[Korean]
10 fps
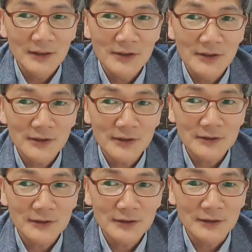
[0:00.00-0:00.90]
이
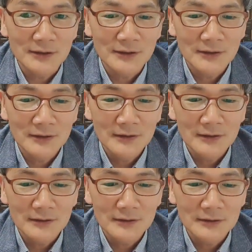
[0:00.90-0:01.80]
열정을
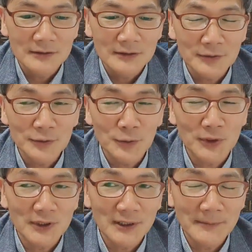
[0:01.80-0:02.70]
어,
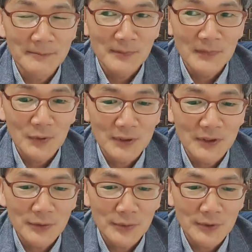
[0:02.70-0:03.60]
한국 교회가
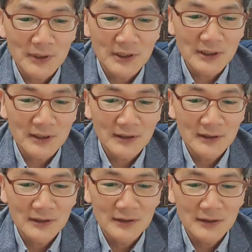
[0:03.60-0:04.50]
또 개신
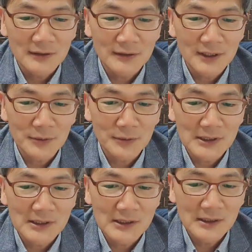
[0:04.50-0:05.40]
교회가
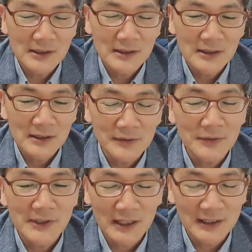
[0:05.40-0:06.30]
잃어가고
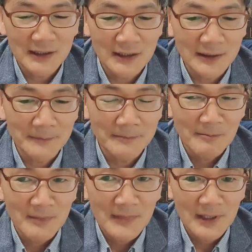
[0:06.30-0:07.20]
있는 것이
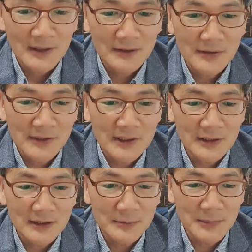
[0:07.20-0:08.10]
아닌가 음,
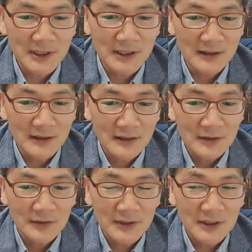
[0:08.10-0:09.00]
그런 생각이 듭니다.
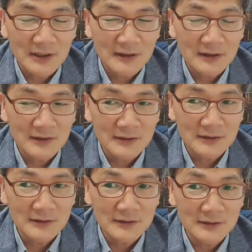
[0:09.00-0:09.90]
그런데
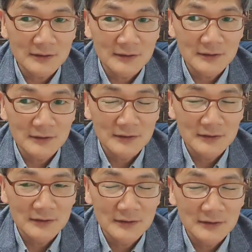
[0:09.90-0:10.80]
어,
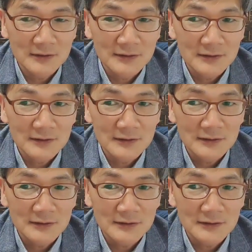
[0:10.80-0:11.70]

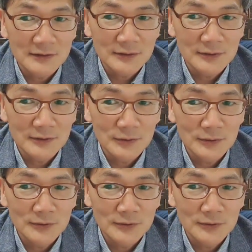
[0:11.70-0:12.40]
어,